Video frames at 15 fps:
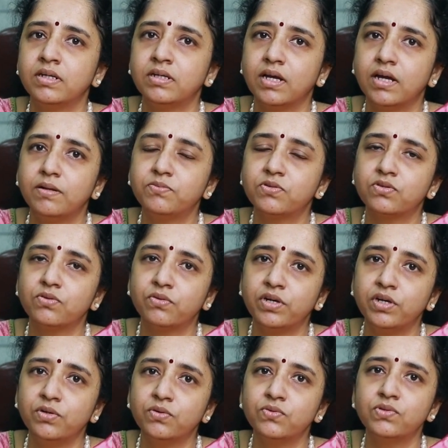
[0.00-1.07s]
இட் ஹெல்ப்ஸ் டு
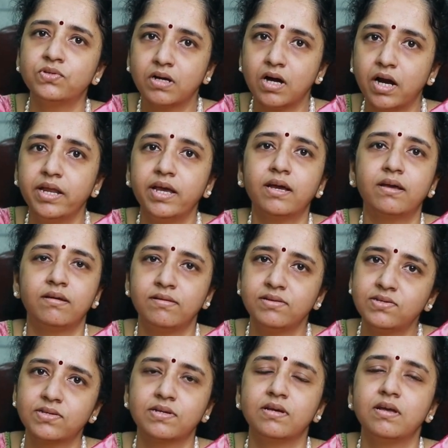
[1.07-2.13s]
ரெடியூஸ் கார்டியாக்
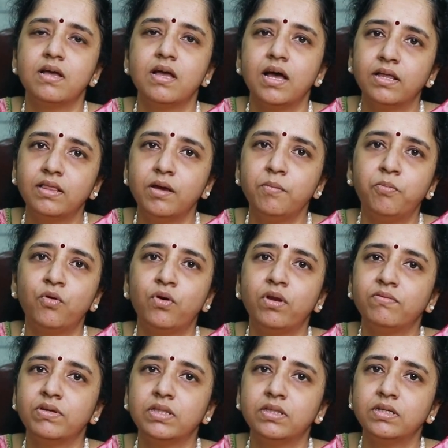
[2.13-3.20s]
ரிஸ்க் அதே போல்
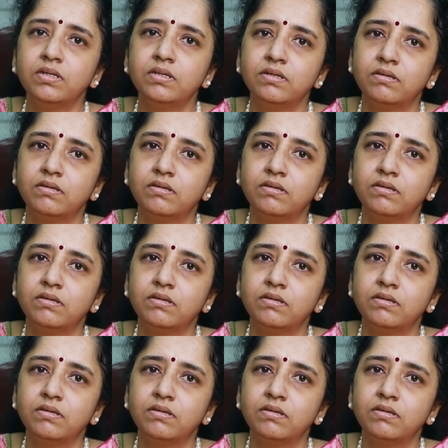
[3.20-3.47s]
வந்து